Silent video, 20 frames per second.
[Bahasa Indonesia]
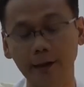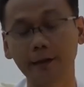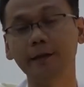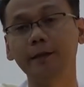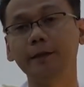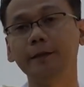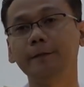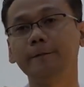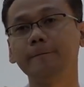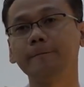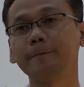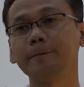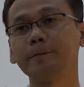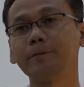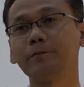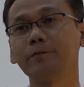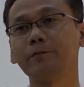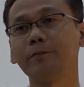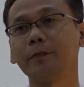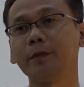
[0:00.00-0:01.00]
ini,
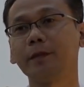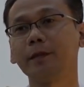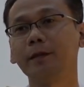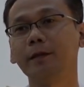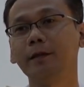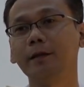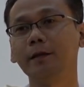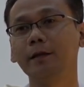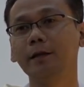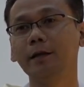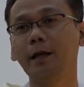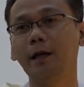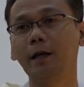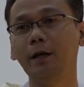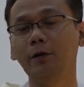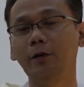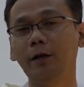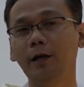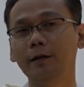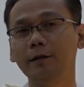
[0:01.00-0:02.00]

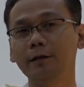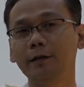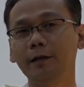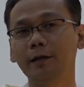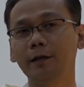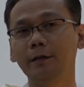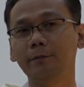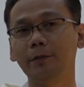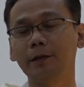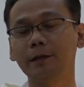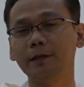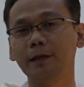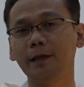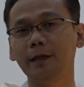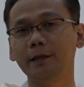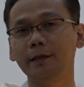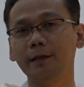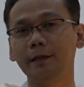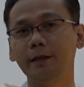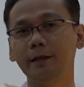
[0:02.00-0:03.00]
kalau ada yang
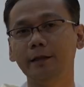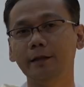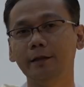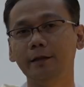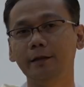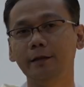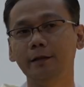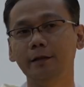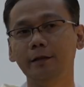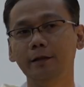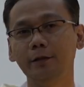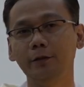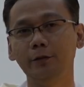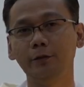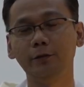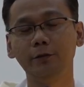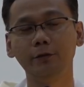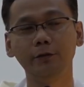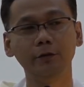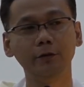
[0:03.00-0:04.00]
bertanya,
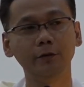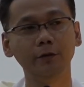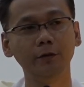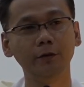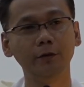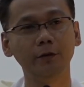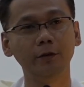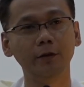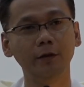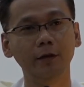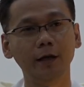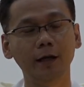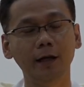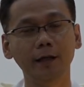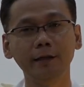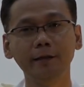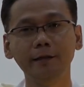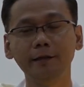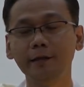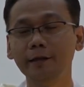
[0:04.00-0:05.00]
"Loh,
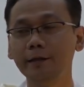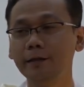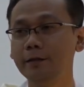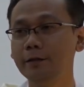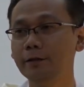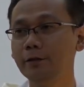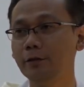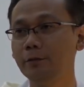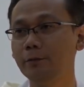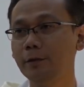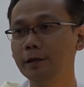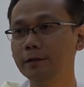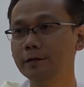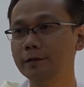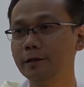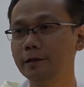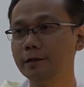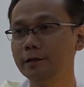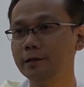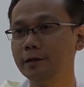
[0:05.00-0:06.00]
hari gini kok
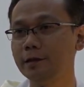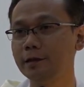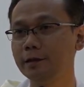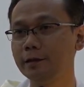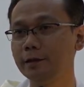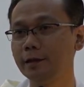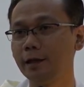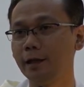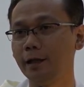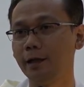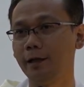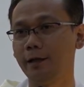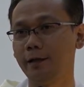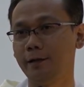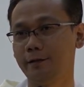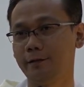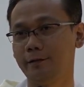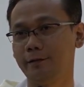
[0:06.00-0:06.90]
masih single?